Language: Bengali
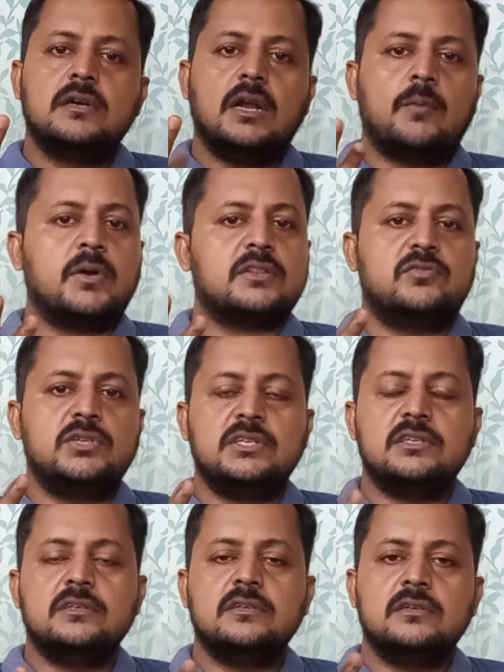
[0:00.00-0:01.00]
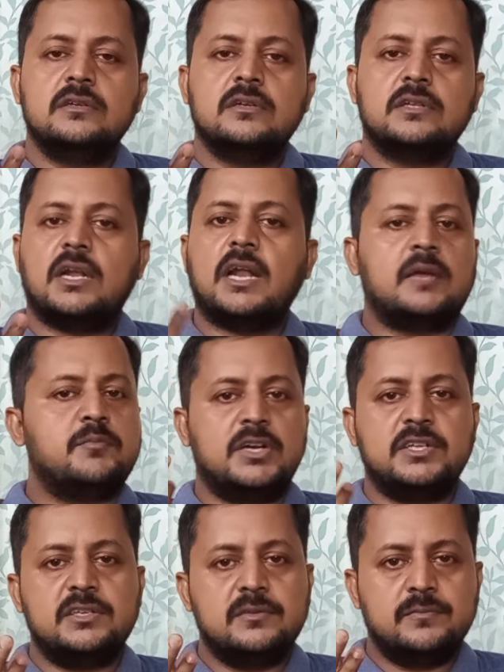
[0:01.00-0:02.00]
নাম্বার থ্রি দ্য
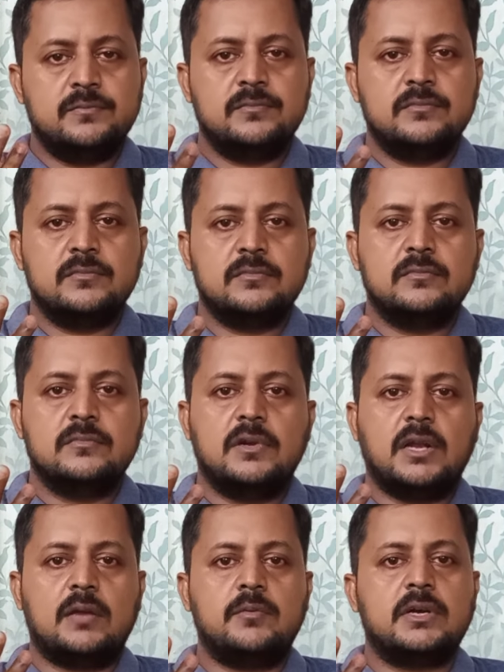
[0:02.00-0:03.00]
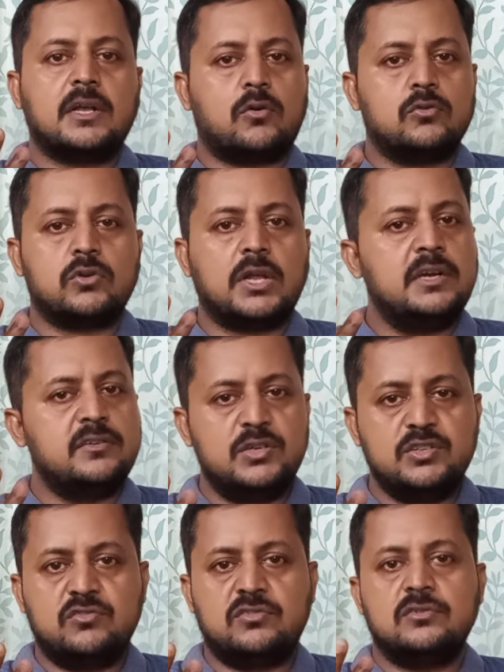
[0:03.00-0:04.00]
লাইব্রেরি লাইব্রেরিটা কতটা
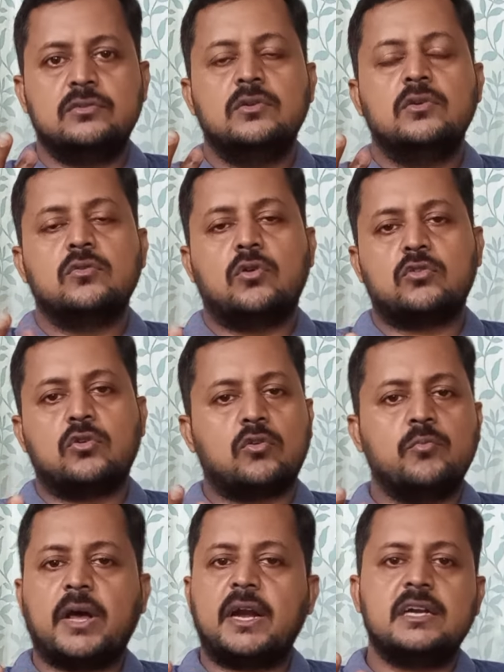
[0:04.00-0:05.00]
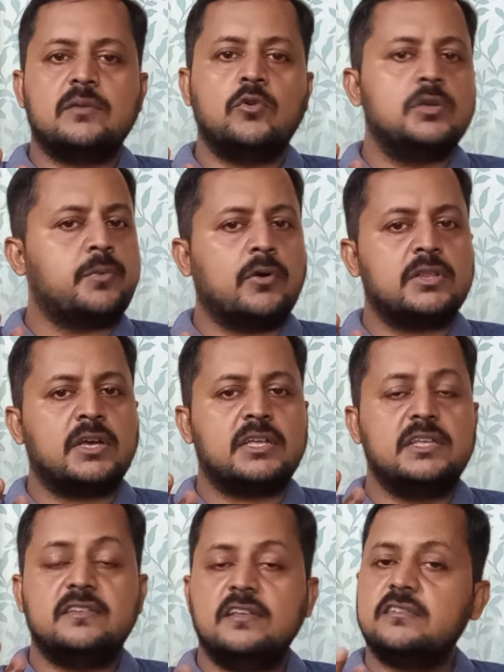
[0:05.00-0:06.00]
এনরিচড কত রকম ভ্যারাইটি বই পাওয়া যায়
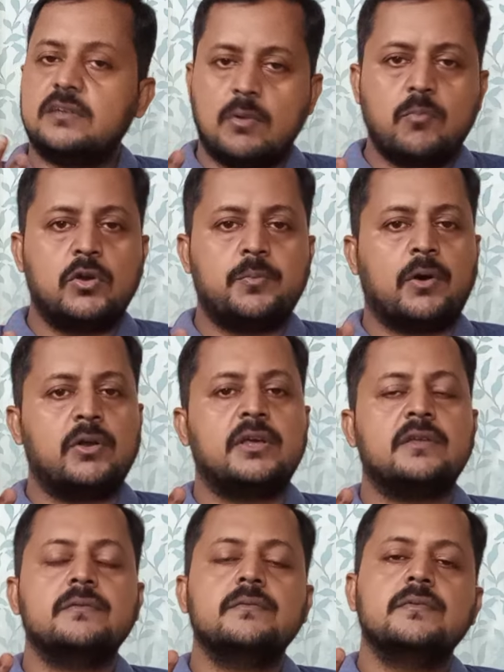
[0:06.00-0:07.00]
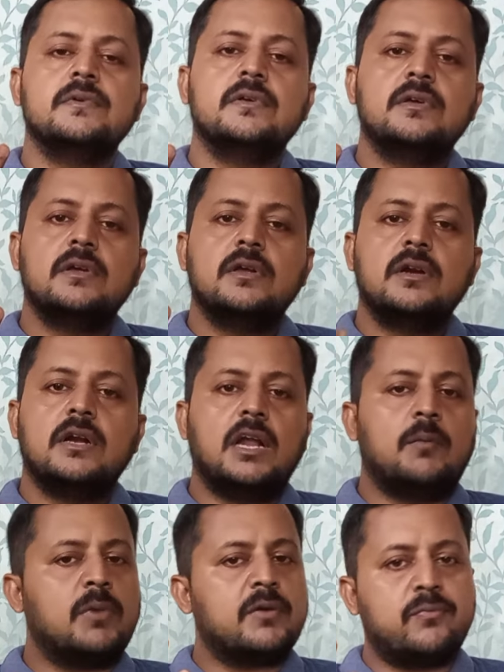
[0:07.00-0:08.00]
কী সিস্টেমে বই পাওয়া যায়
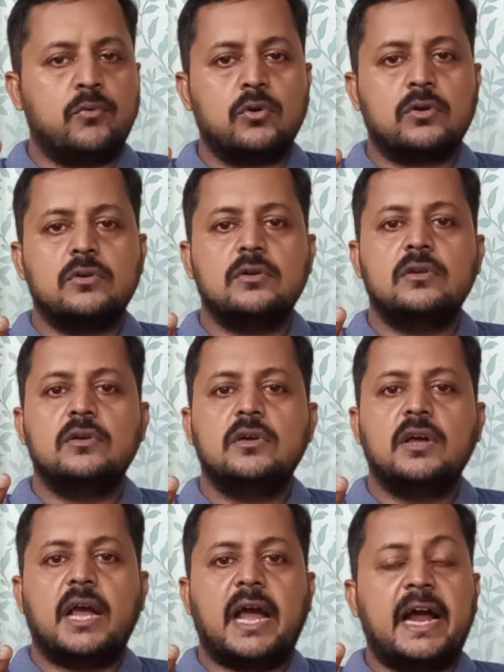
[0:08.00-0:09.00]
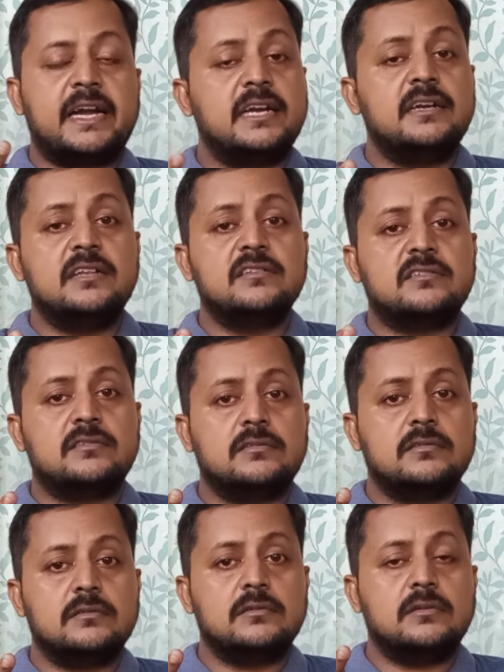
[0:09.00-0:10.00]
নাম্বার ফোর অ্যাটেন্ডেন্স
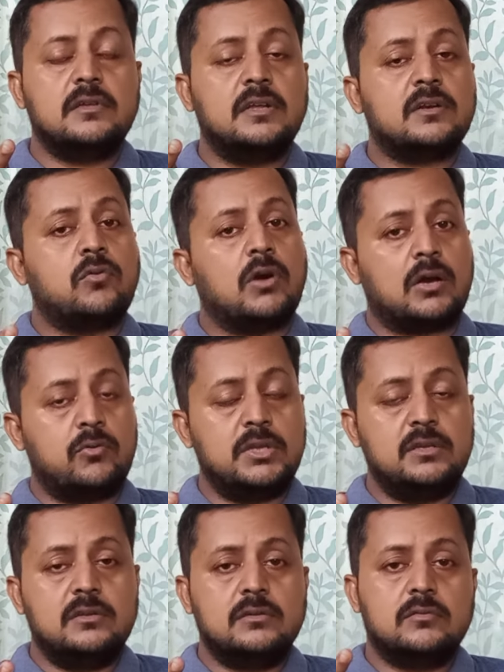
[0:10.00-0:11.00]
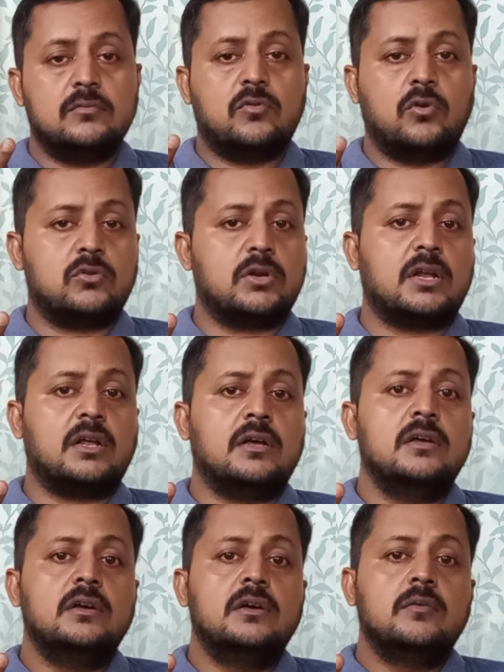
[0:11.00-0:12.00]
এর কড়াকড়ি কতটা
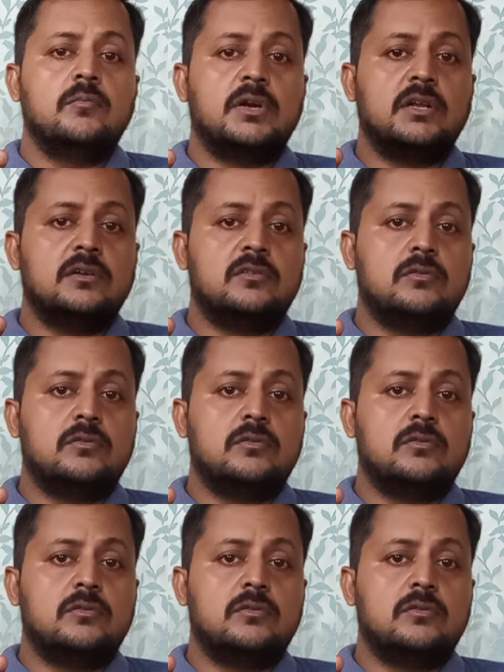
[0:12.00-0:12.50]
মানে